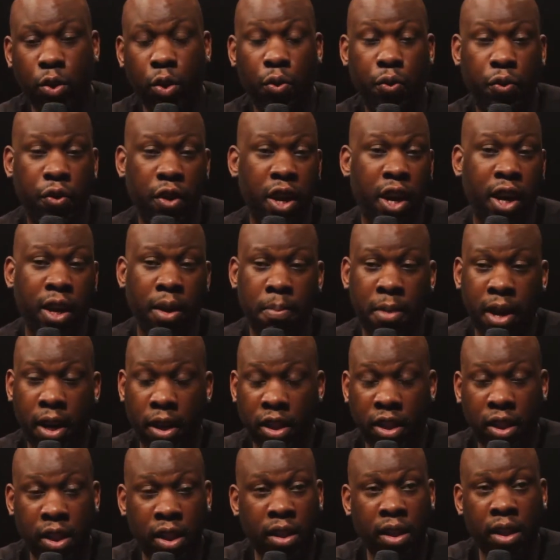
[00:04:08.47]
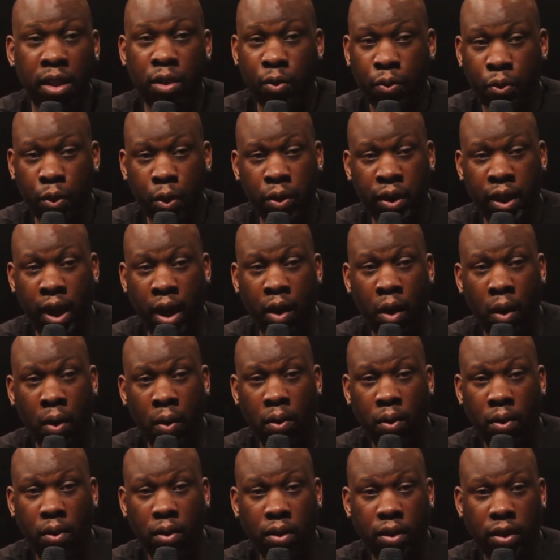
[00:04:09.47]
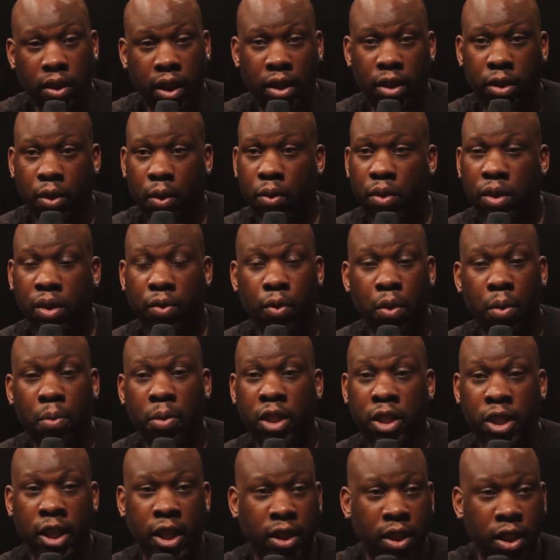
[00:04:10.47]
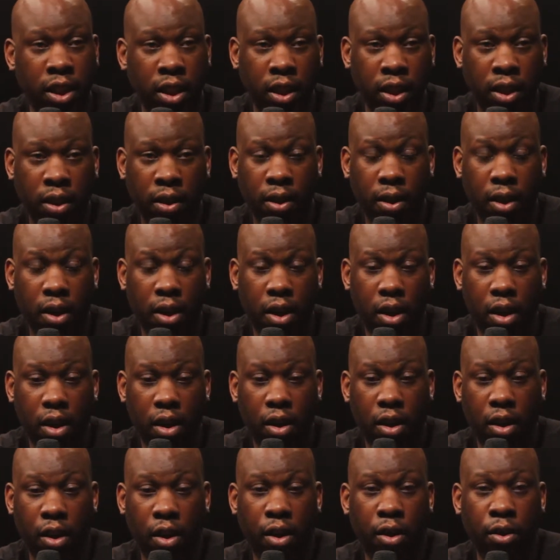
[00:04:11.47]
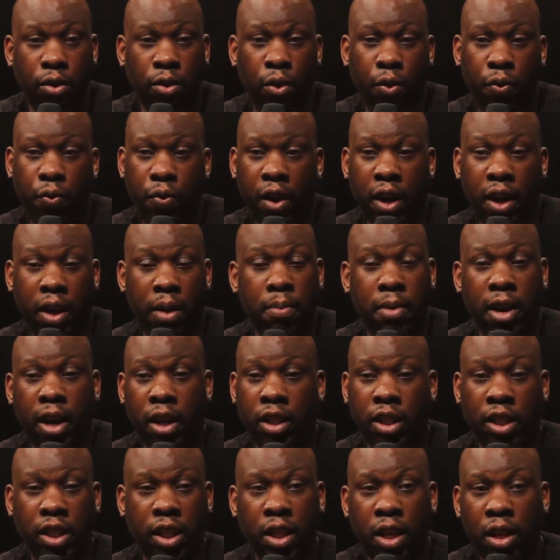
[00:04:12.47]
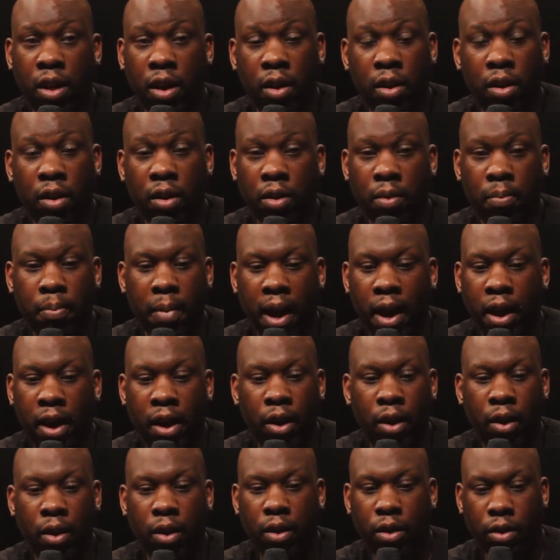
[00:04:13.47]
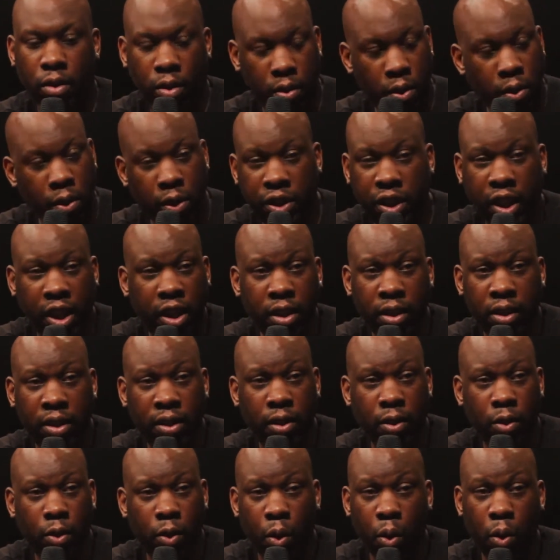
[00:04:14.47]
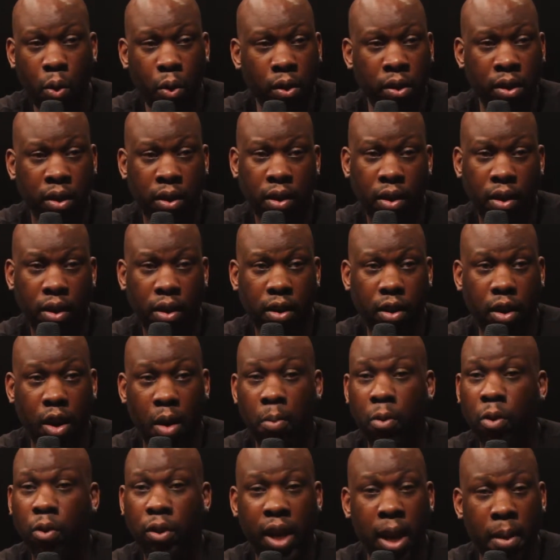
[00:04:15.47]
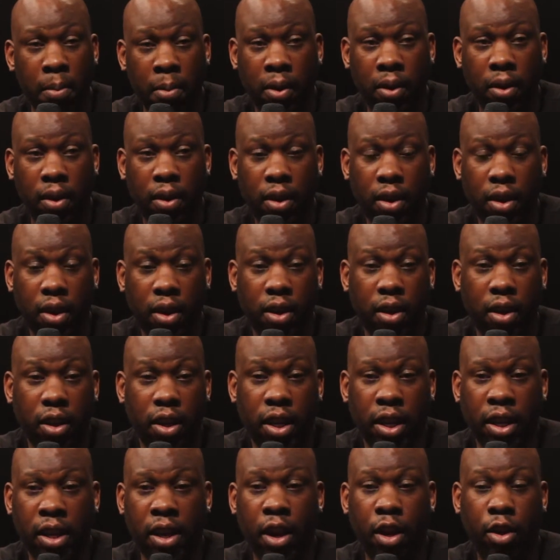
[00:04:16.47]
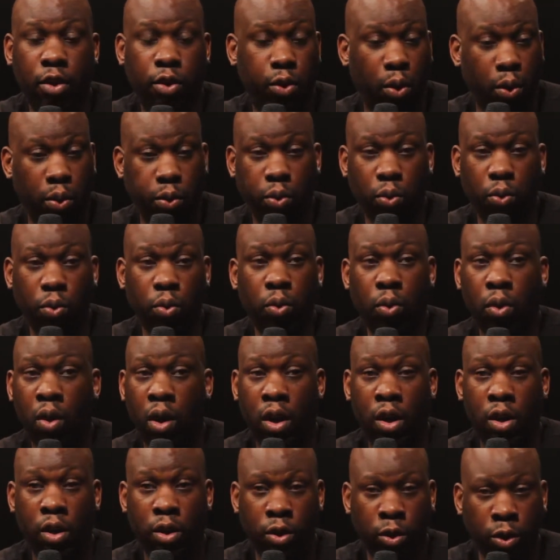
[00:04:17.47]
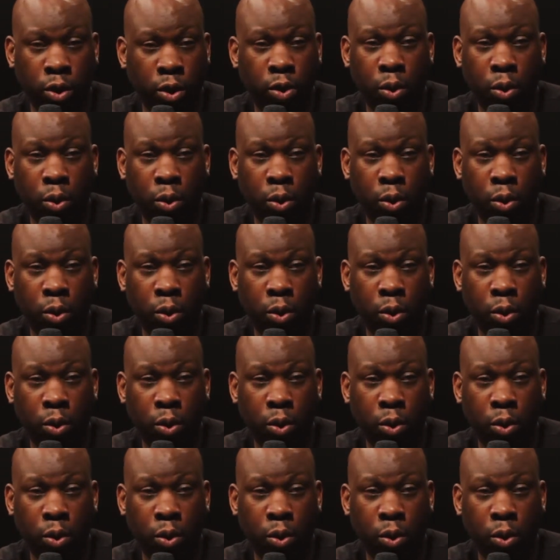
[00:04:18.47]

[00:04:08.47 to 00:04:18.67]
de faire émerger des nouveaux talents, c'est-à-dire au niveau médiatique, euh, de faire émerger euh, bah, le street, le hood, comme on aime, et euh, surtout du